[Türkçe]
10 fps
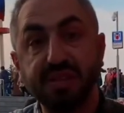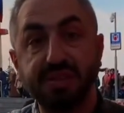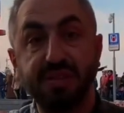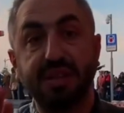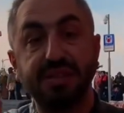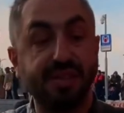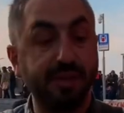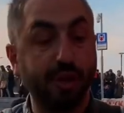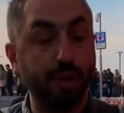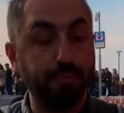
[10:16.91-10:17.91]
Sizin de aklınıza
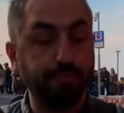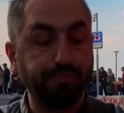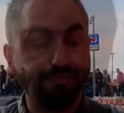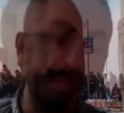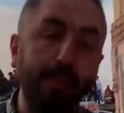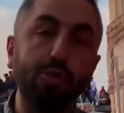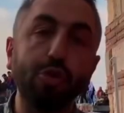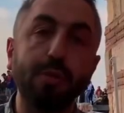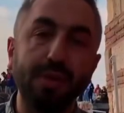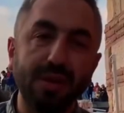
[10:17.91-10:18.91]
bırakıyorum. Şimdi ben
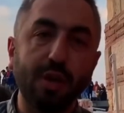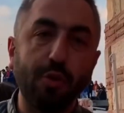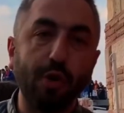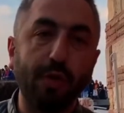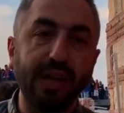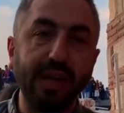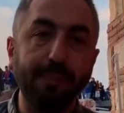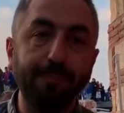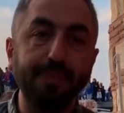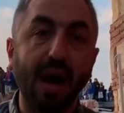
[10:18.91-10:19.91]
bunu ufak ufak yiyeyim.